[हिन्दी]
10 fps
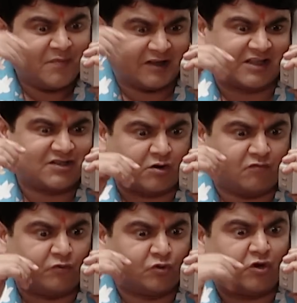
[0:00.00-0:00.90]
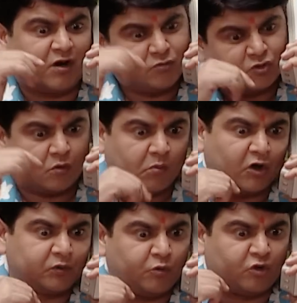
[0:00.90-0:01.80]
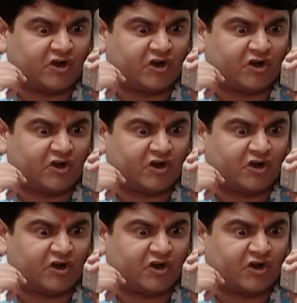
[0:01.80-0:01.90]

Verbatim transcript: माता जी को फोन दो ना मुझको बहुत भूख